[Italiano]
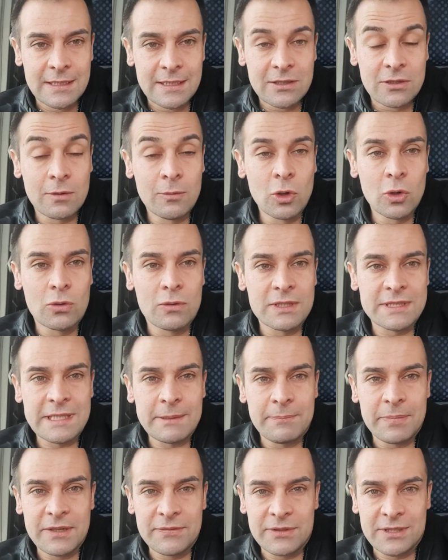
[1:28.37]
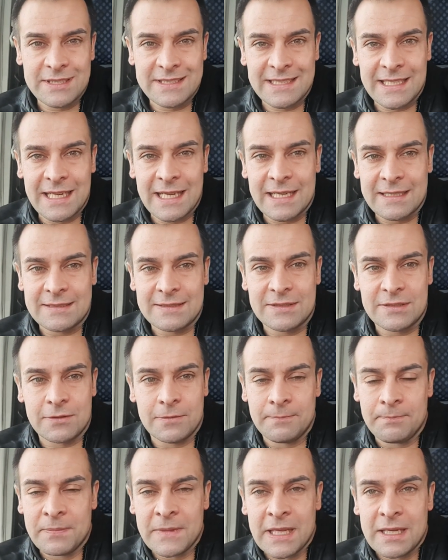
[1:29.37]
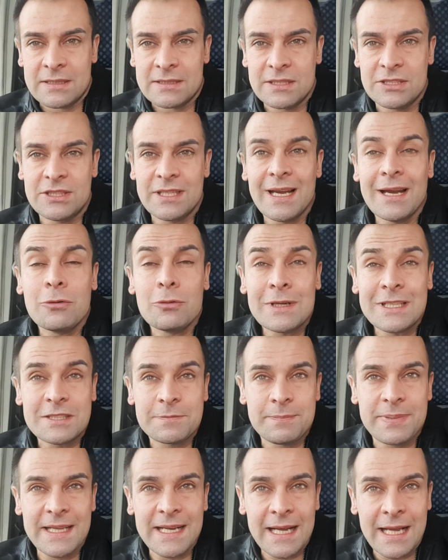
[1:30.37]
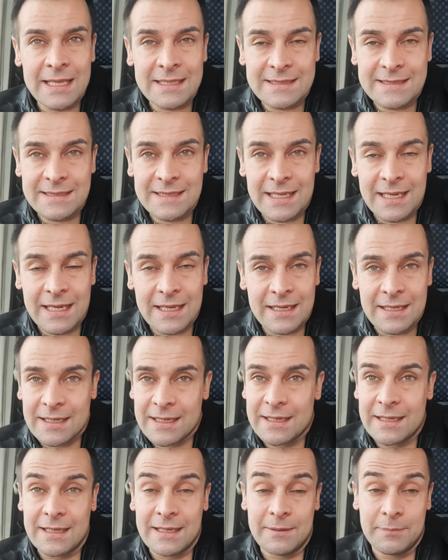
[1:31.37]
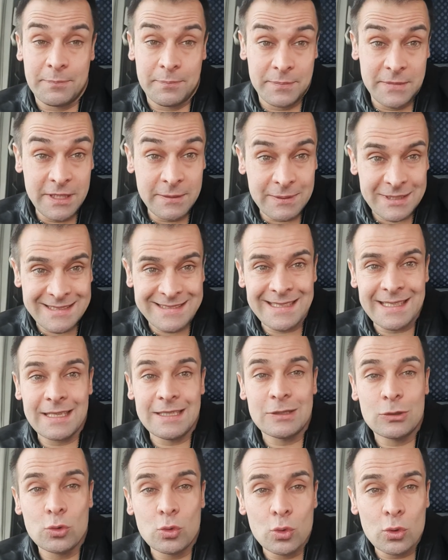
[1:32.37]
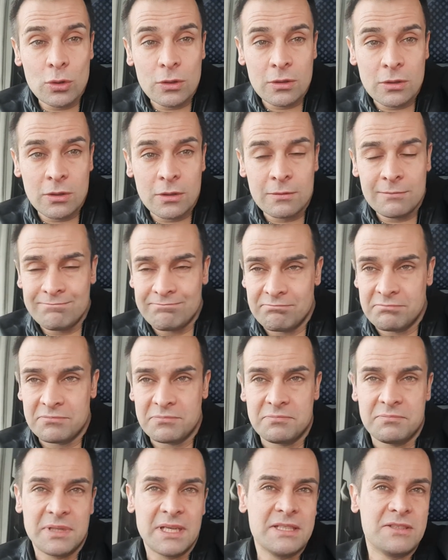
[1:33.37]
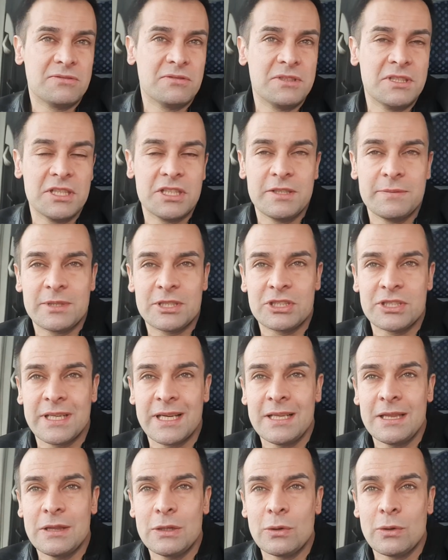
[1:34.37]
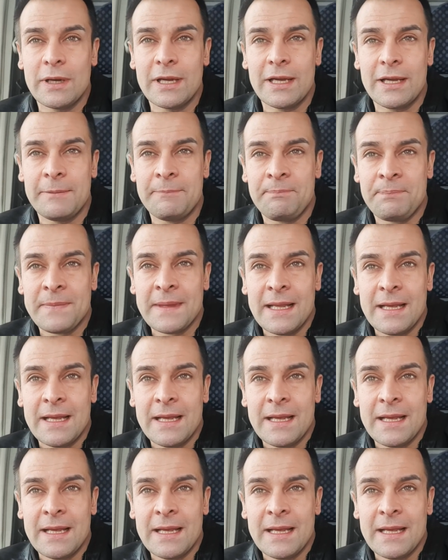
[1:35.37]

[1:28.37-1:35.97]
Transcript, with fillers: Comunque, sempre Forza Lazio. Se c'è una speranza di passare il turno penso il 10% è,